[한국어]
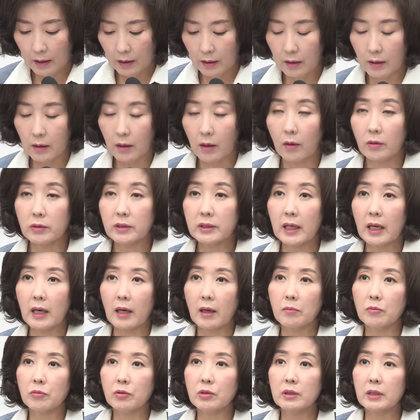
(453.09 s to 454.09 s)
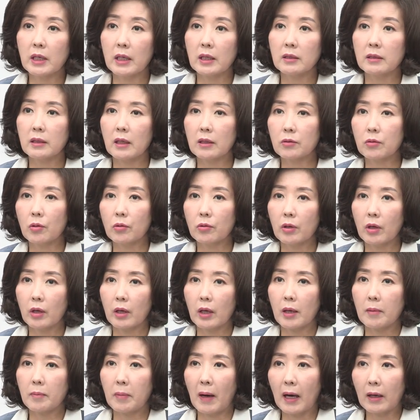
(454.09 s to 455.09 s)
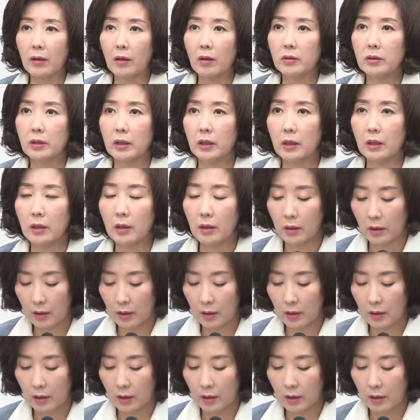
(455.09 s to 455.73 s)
어, 어제 문재인 대통령의 발언이